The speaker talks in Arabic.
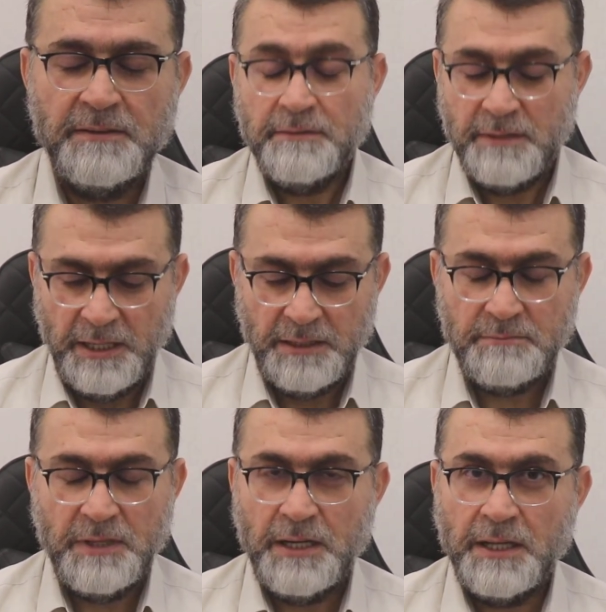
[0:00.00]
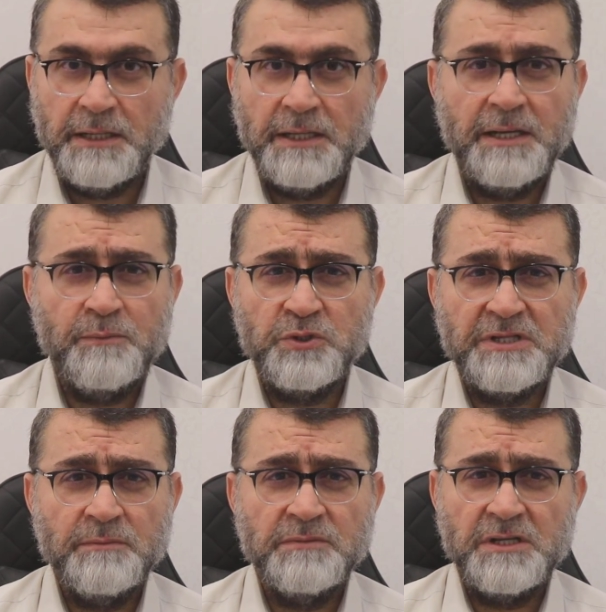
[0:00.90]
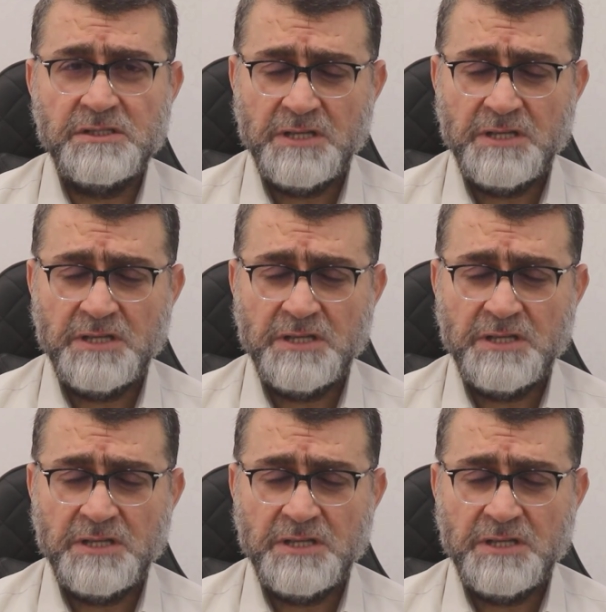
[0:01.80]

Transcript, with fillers: نعم الأيام تمضي